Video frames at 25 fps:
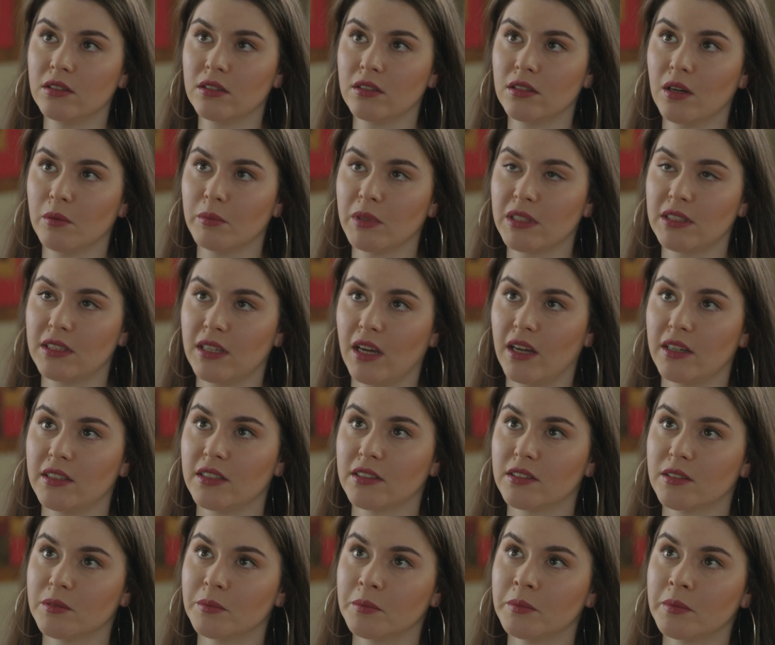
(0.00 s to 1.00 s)
Ama diğer
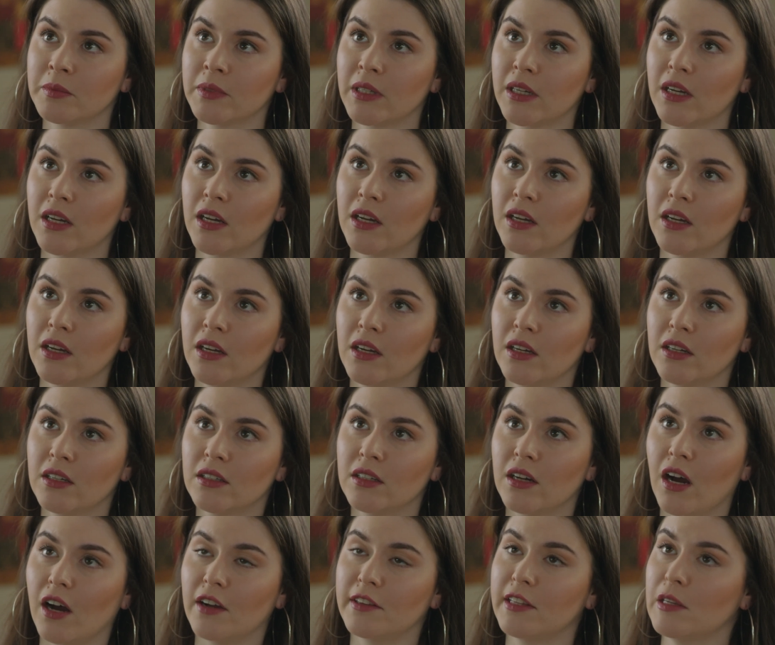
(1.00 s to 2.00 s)
yanım
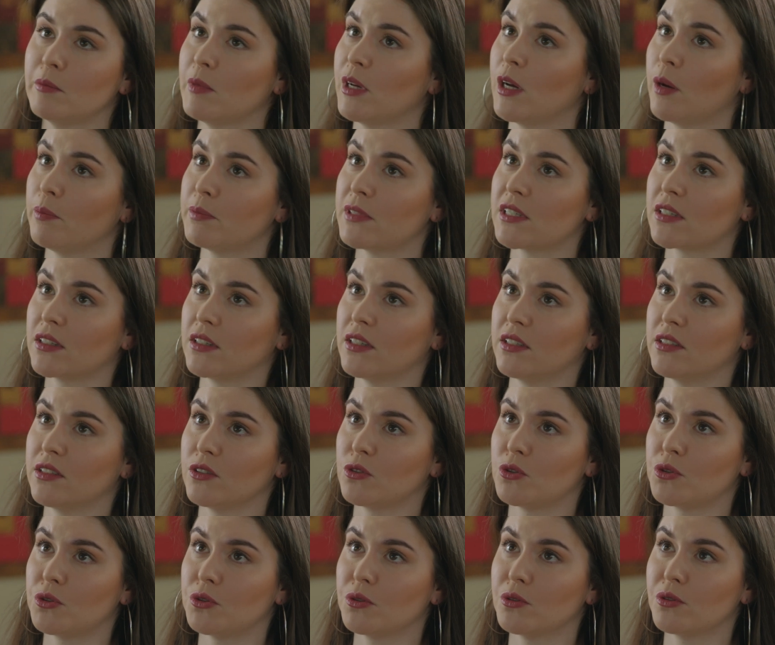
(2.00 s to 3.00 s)
anneme
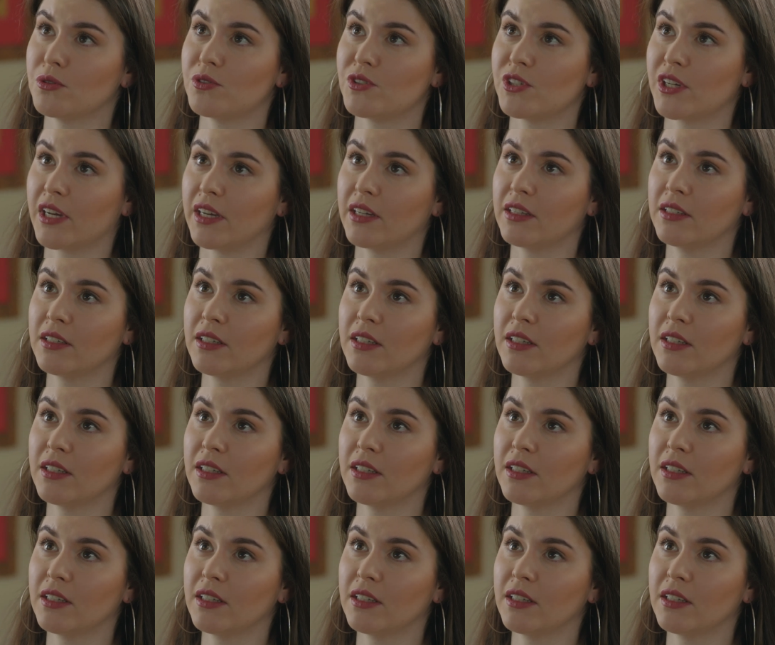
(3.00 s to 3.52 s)
yaptıklarını düşününce...